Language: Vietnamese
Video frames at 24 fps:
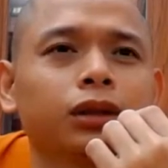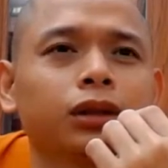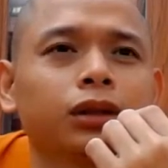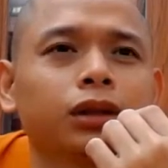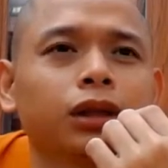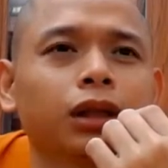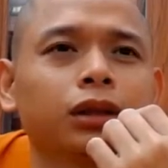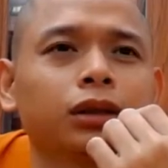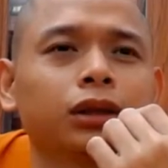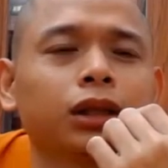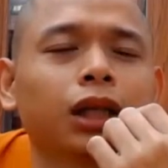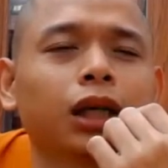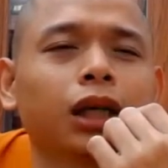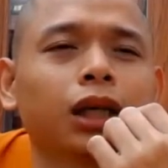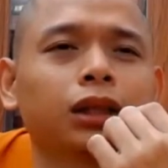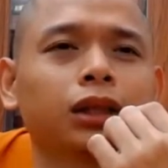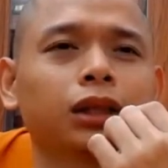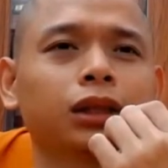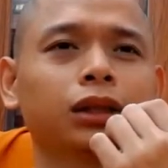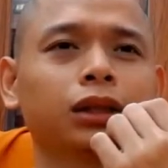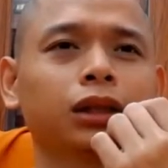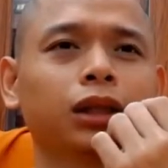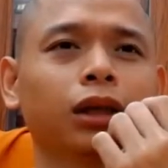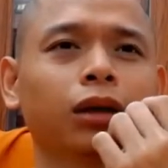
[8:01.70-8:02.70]
thành ra
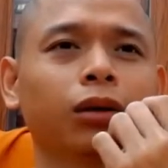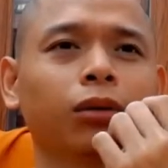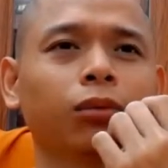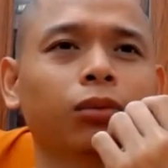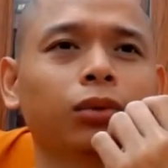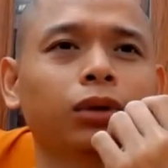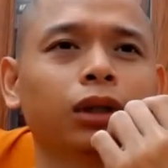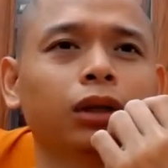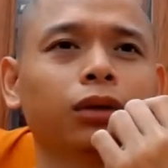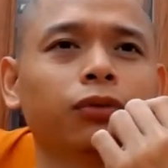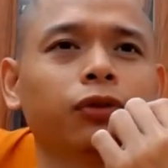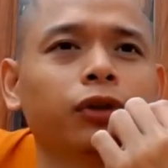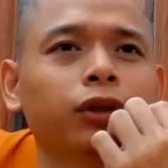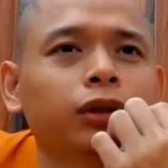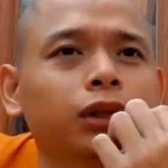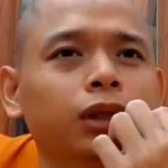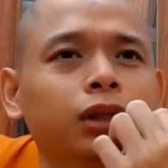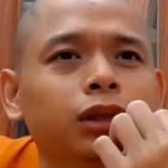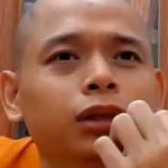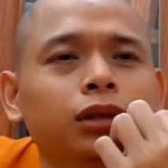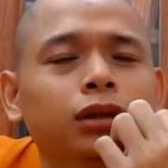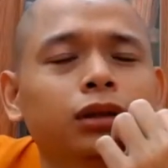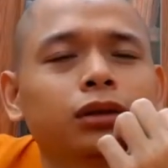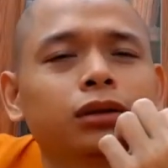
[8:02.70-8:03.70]
đó là quý vị phân tích
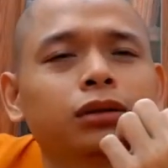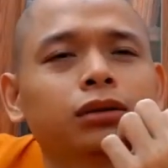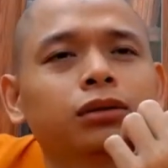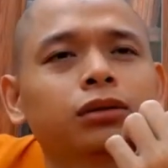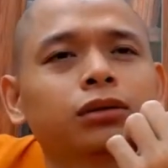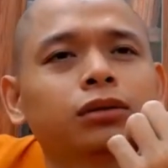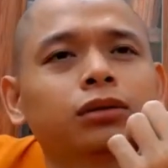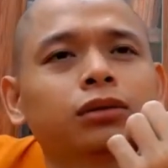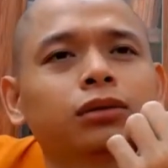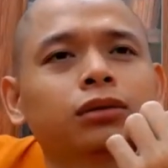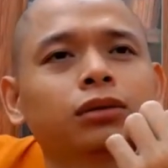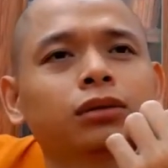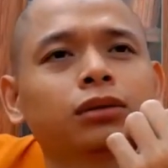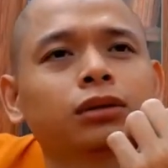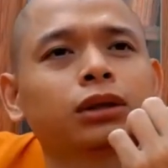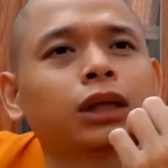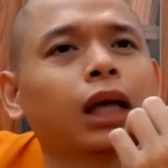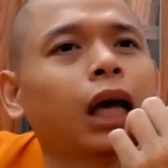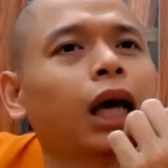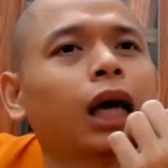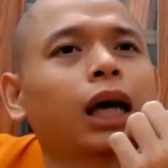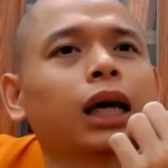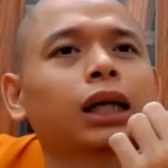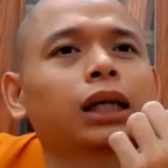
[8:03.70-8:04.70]
um,
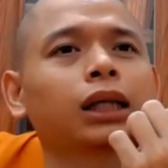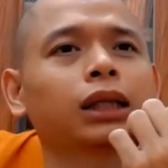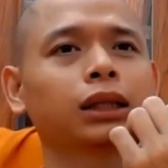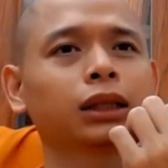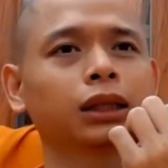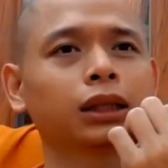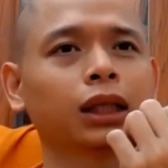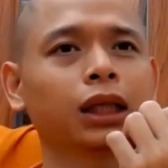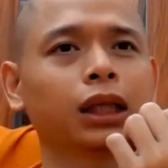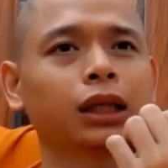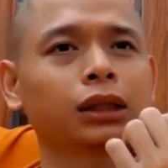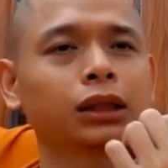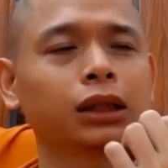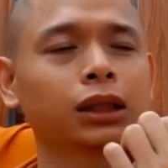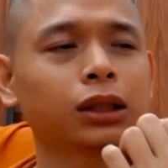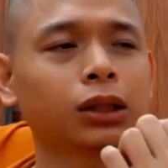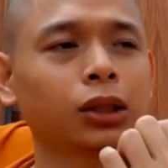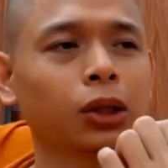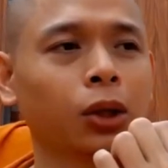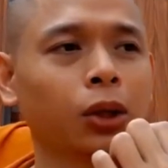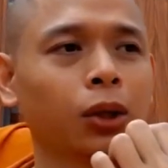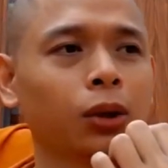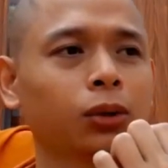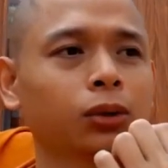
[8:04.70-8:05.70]
sai ở cái
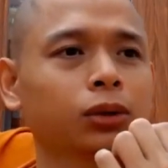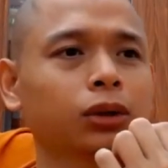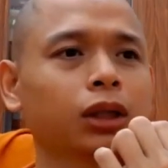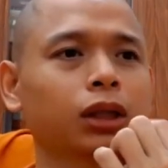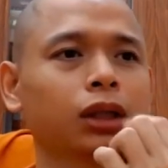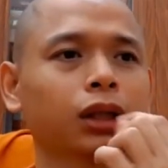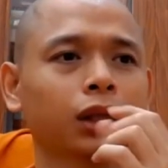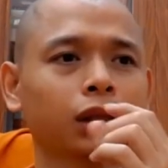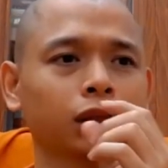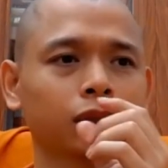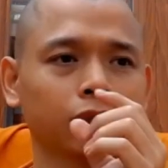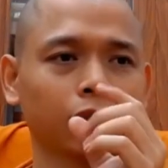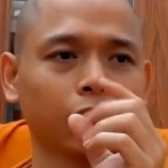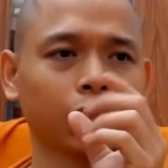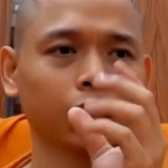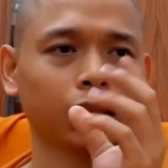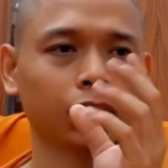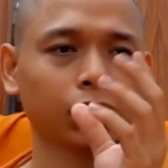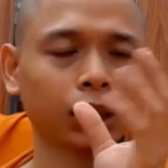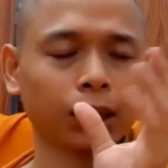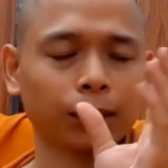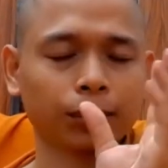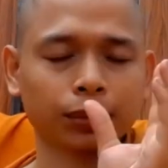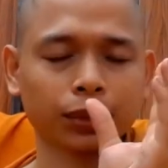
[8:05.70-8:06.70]
chỗ đó là các cái
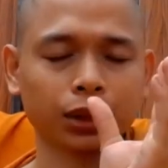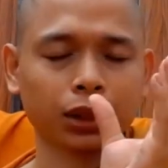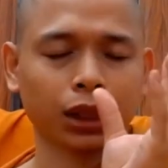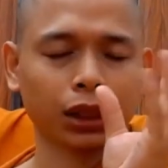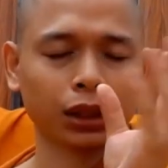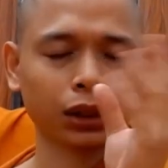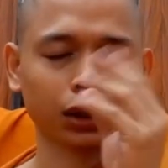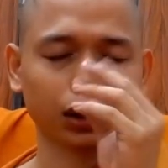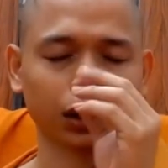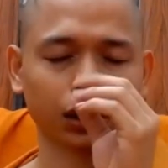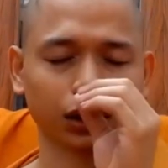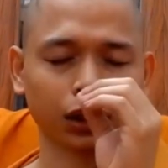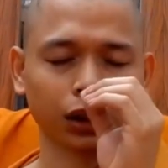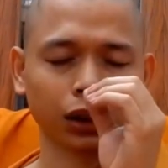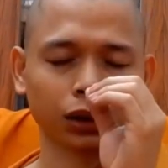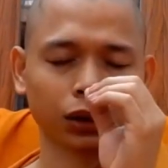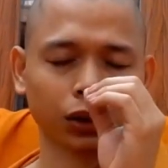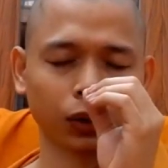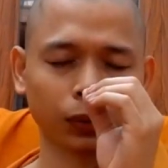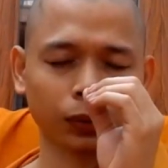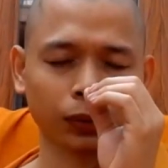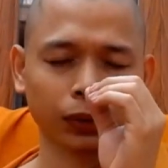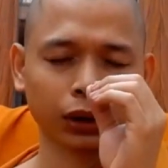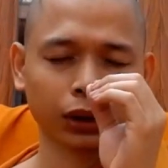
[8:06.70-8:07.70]
tâm nó sanh diệt liên
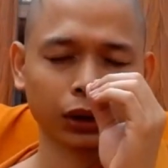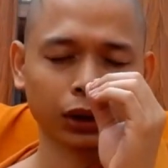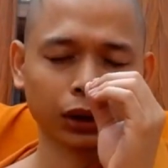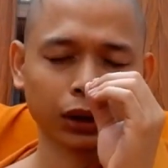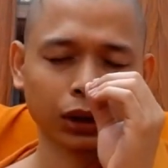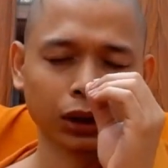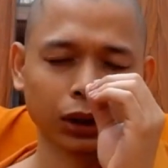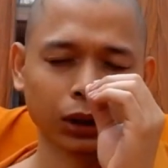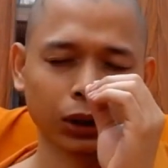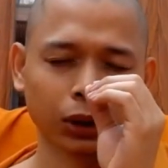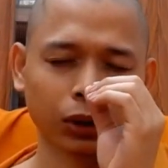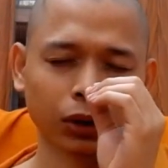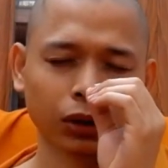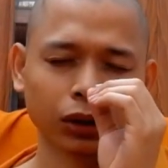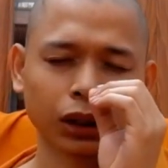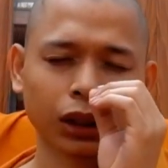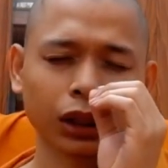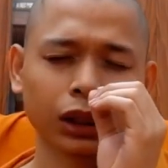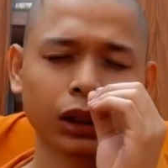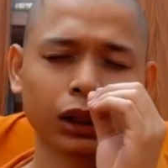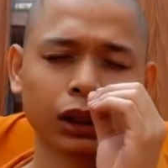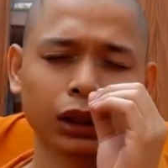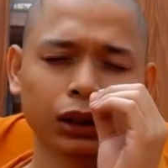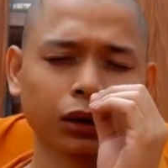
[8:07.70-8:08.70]
tục nó
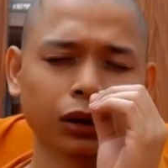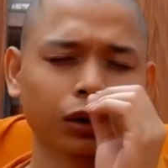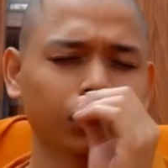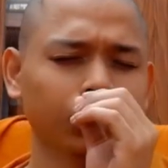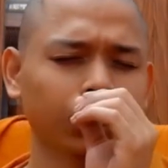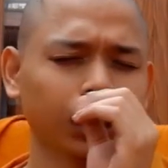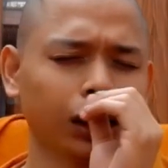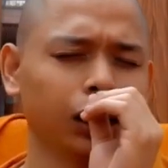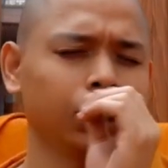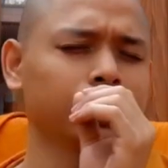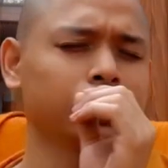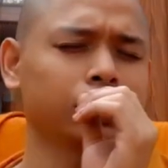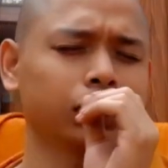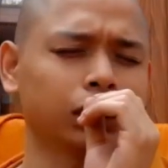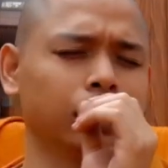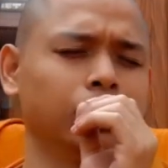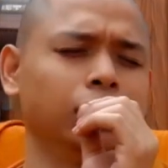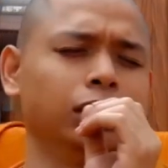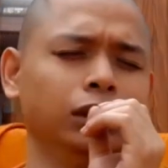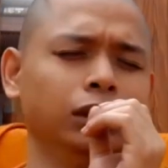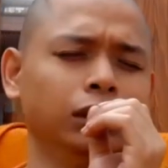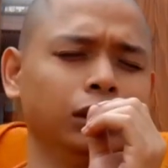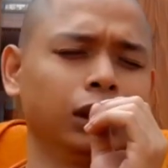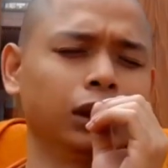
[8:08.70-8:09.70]
đi nó đi
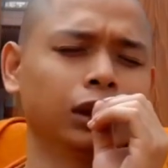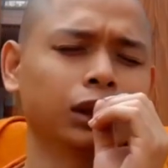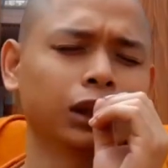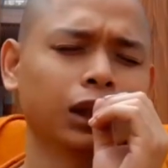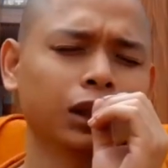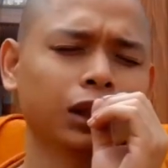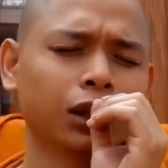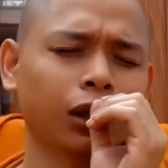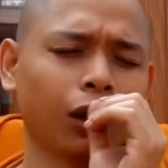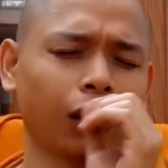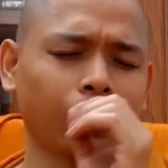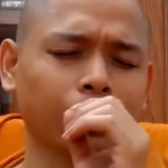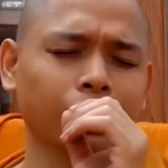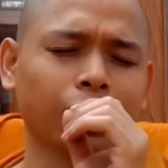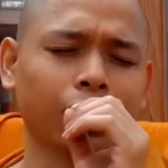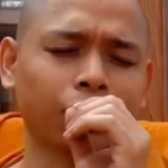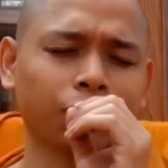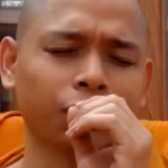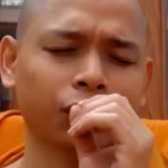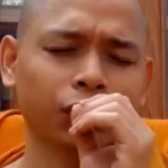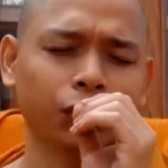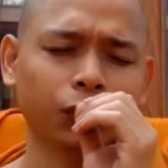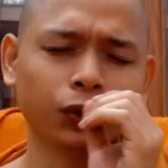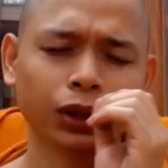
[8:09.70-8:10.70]
từ những cái nhỏ nhặt
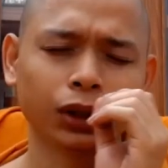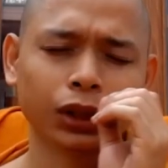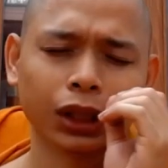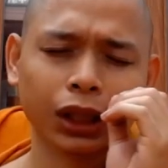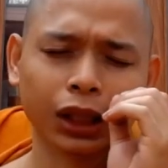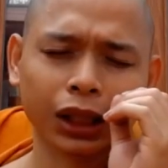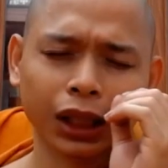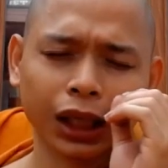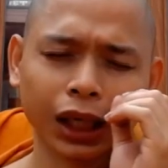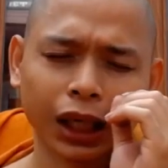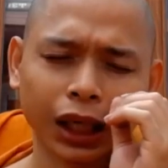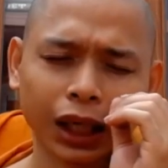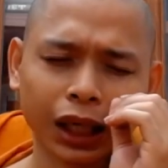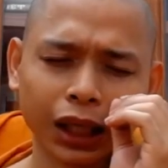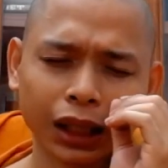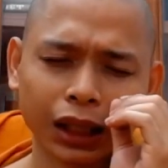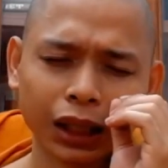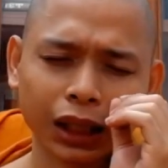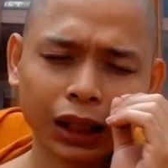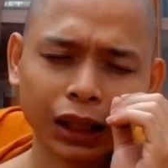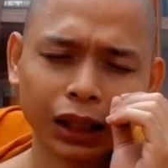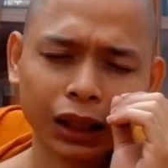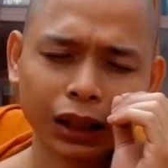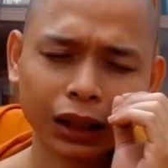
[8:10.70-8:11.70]
ví dụ như là nghe
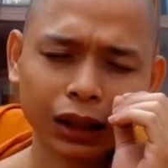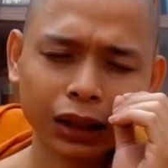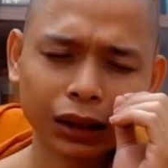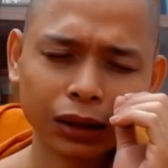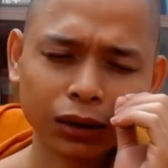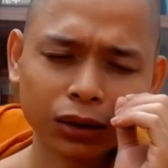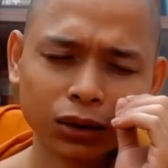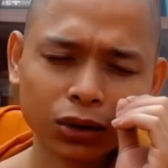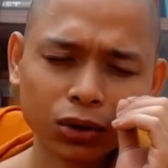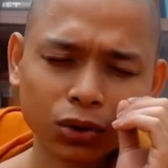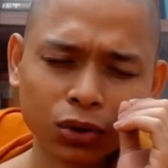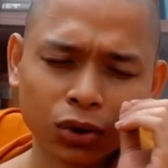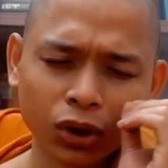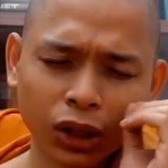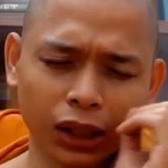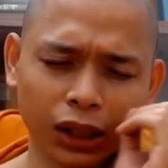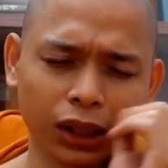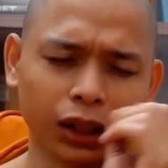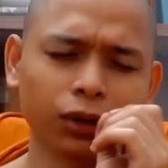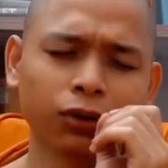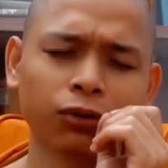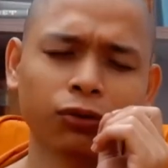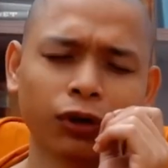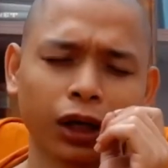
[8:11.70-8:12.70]
cái
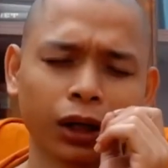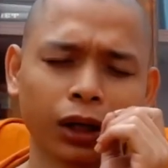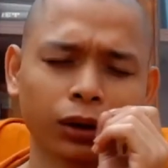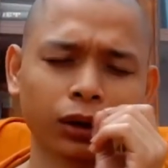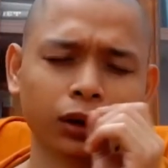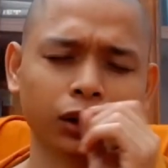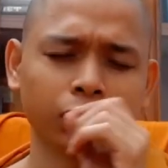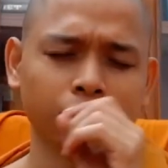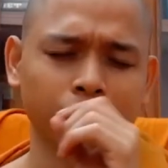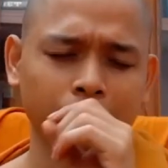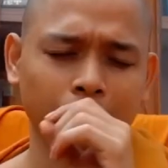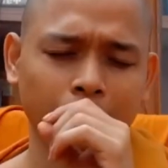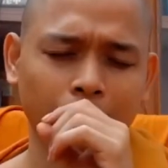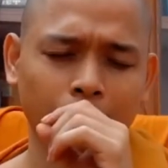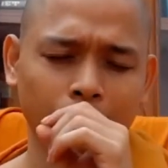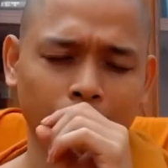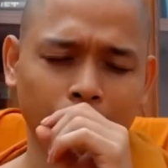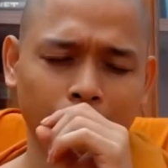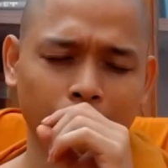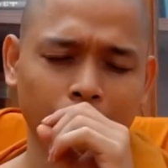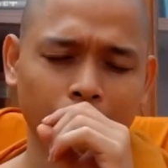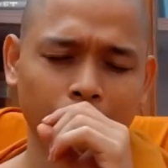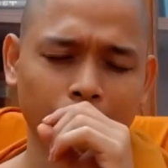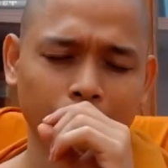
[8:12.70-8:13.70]
nghĩ về người nào
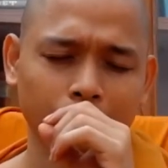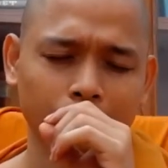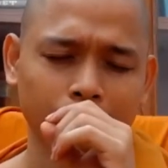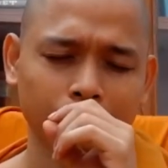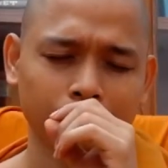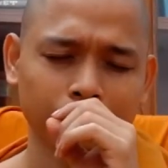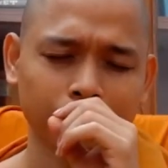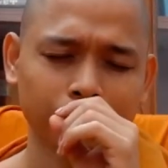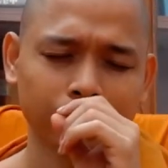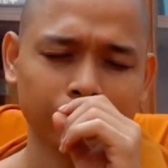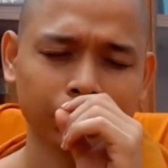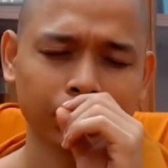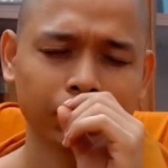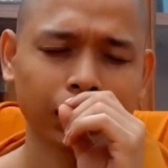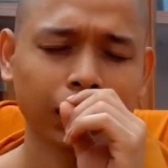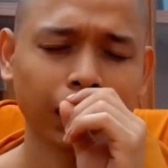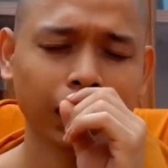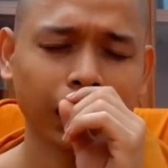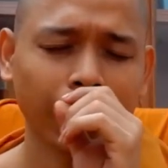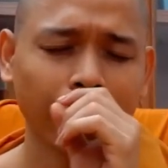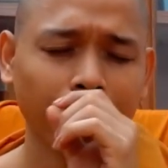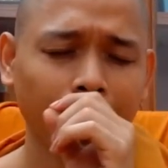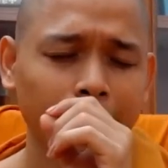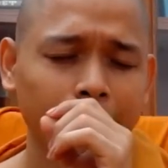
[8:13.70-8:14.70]
đó
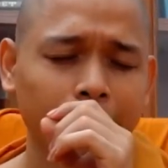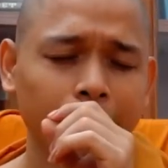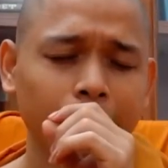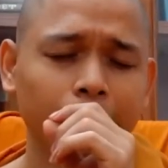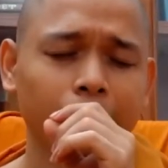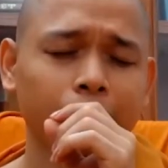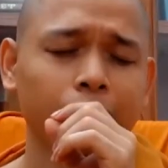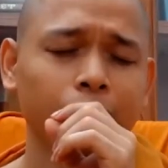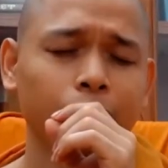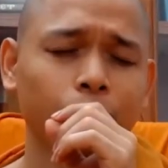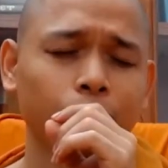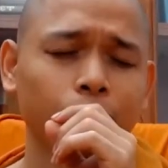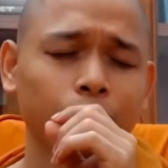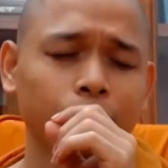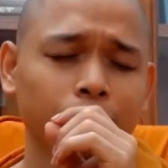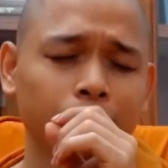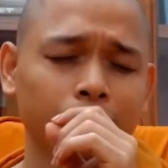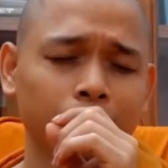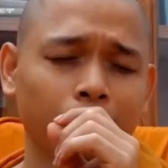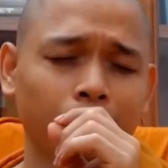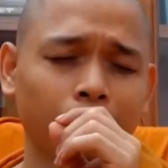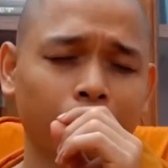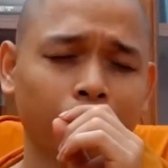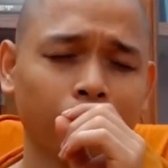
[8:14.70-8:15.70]
nghe tiếng của người
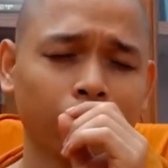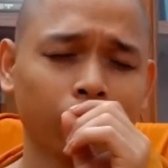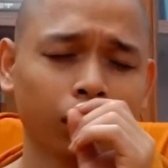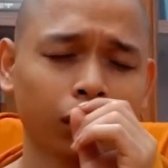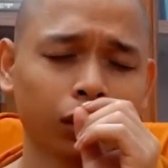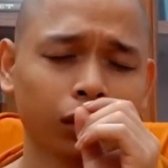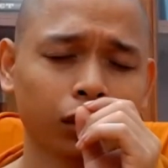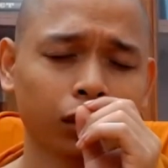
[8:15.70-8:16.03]
đó